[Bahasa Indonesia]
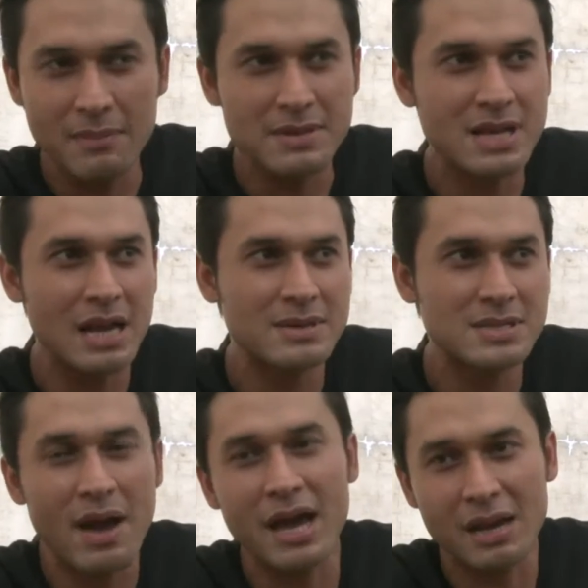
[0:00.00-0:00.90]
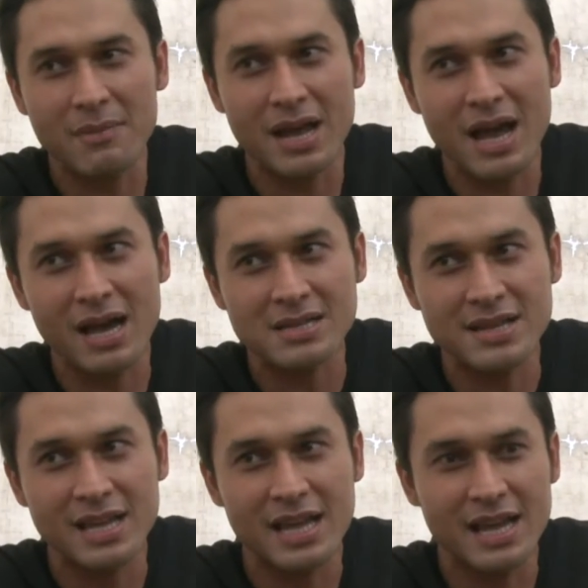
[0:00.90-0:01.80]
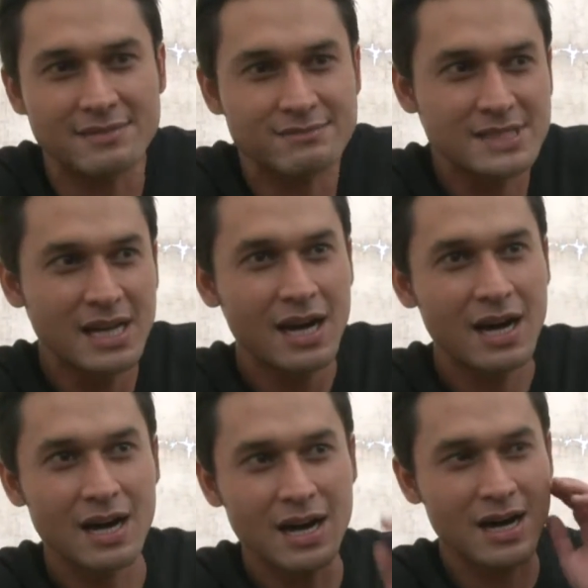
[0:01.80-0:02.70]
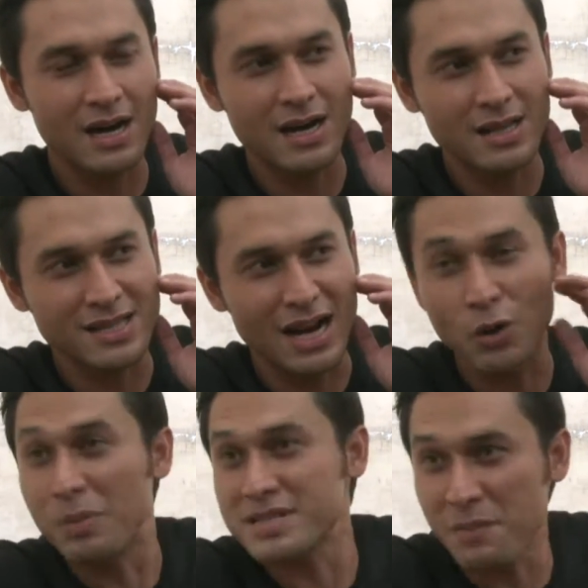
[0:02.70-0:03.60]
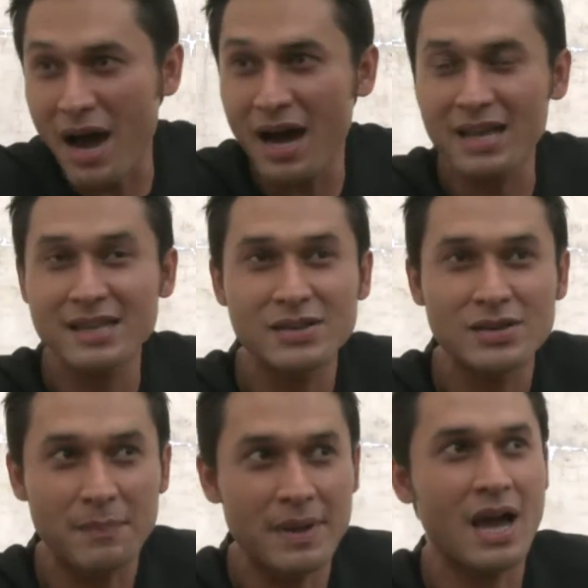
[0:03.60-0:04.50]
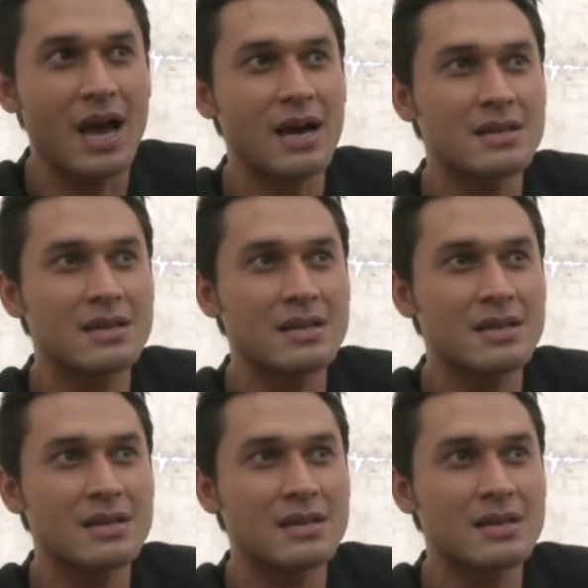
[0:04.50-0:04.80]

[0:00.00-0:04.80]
apa segala macam akhirnya mereka agak sedikit uh, terlalu bersemangat gitu. Tapi ya